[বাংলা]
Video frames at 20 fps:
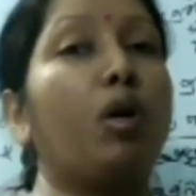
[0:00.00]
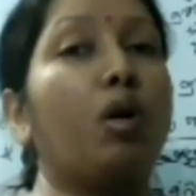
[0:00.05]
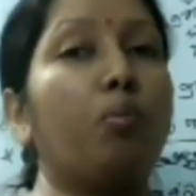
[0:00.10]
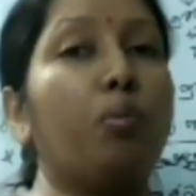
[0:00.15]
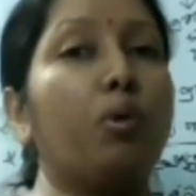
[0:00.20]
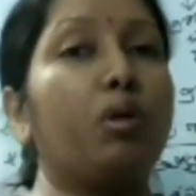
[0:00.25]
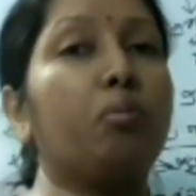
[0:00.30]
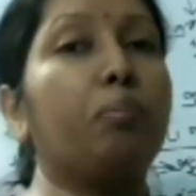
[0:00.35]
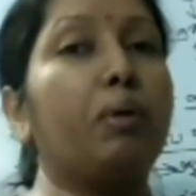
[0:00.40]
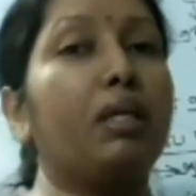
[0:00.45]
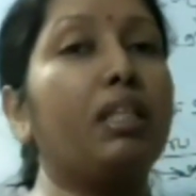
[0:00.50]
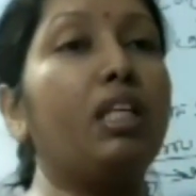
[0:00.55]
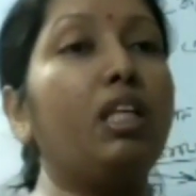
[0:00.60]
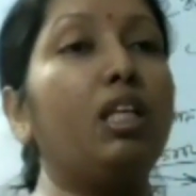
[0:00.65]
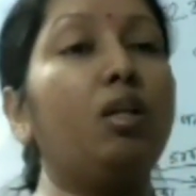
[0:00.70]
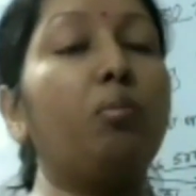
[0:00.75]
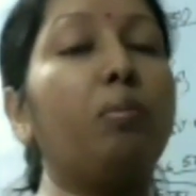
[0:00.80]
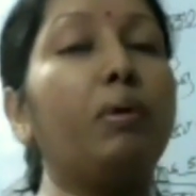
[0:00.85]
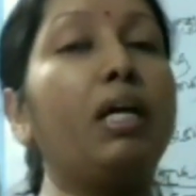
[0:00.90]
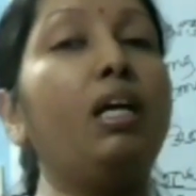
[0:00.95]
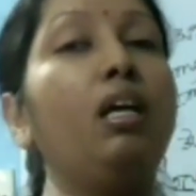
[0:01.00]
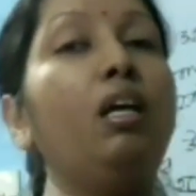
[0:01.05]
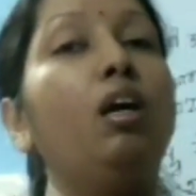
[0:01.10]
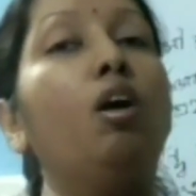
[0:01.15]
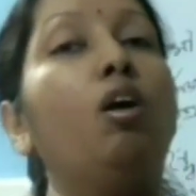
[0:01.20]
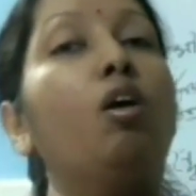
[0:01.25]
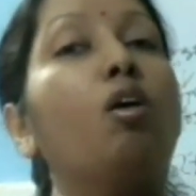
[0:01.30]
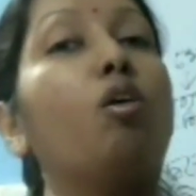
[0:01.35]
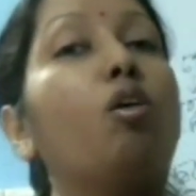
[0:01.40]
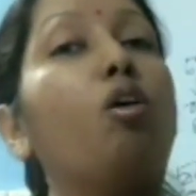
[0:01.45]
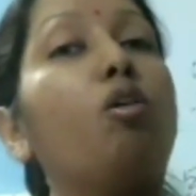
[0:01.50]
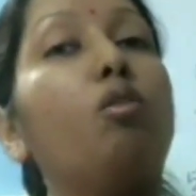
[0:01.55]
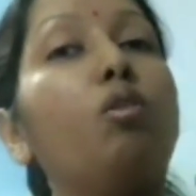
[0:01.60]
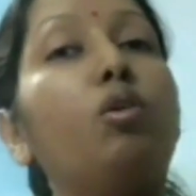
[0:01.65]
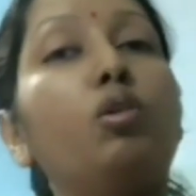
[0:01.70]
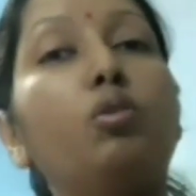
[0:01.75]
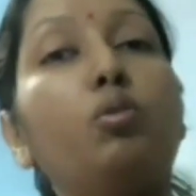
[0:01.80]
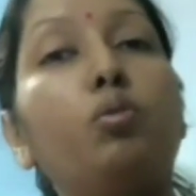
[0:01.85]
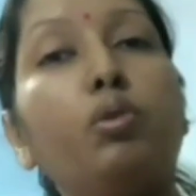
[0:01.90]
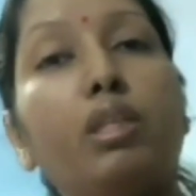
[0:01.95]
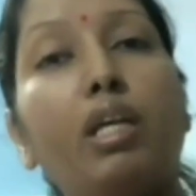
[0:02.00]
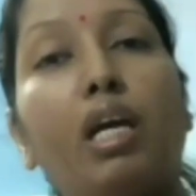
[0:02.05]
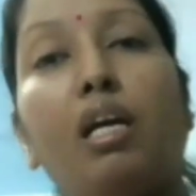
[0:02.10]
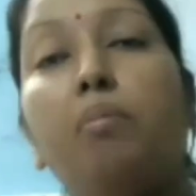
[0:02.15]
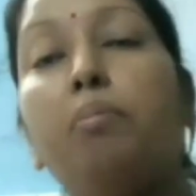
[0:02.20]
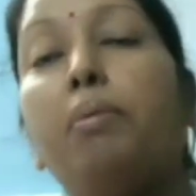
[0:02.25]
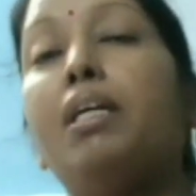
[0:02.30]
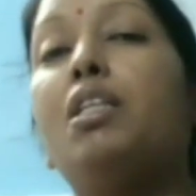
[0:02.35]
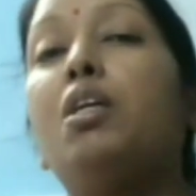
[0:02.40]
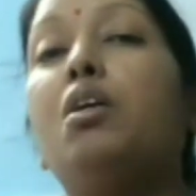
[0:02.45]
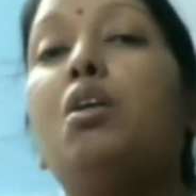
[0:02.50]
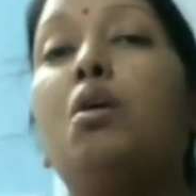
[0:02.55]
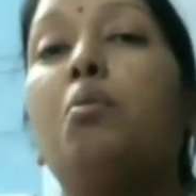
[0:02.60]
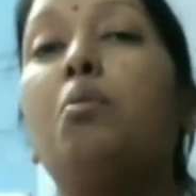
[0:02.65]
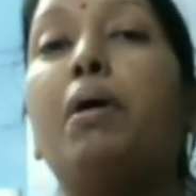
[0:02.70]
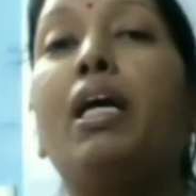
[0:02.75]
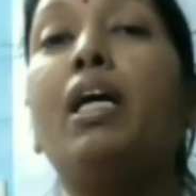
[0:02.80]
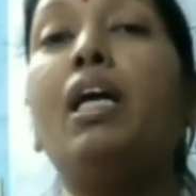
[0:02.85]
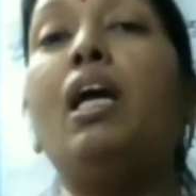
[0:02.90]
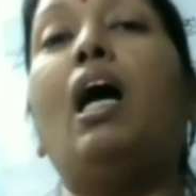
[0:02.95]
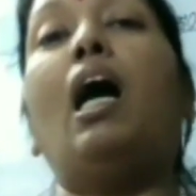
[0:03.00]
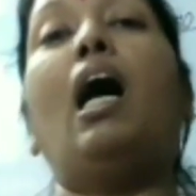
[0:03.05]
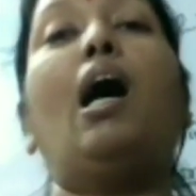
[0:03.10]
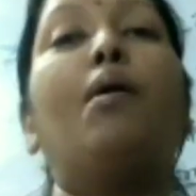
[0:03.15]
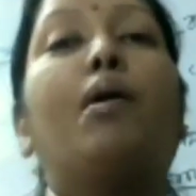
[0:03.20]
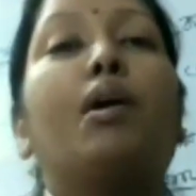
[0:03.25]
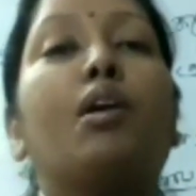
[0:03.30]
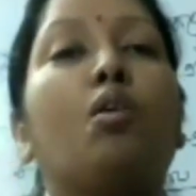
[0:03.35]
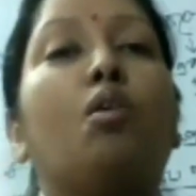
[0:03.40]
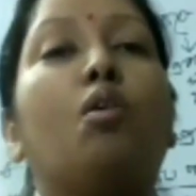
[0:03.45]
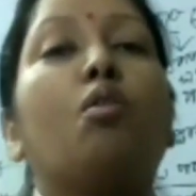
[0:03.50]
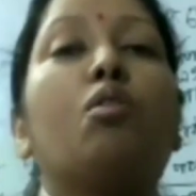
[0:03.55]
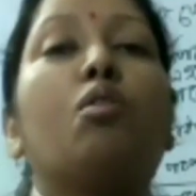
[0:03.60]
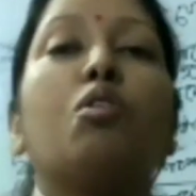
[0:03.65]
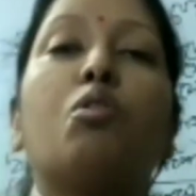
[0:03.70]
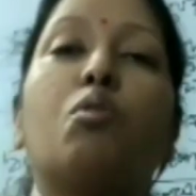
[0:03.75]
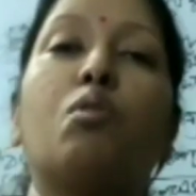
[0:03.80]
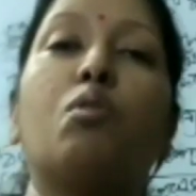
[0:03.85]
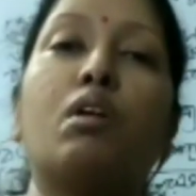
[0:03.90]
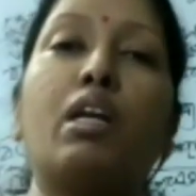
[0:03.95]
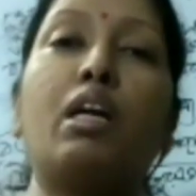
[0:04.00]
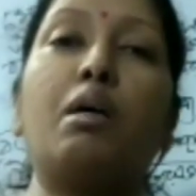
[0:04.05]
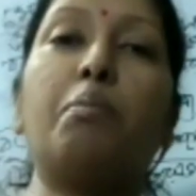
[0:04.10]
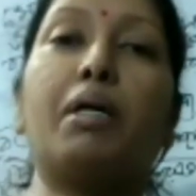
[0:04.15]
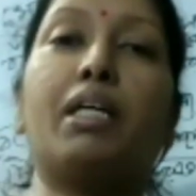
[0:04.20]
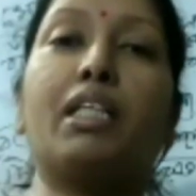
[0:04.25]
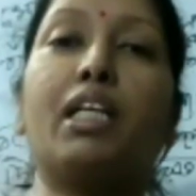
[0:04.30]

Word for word: কখনো দুইটাই প্রাধান্য পায় আর কখনো কোনোটাই প্রাধান্য পায় না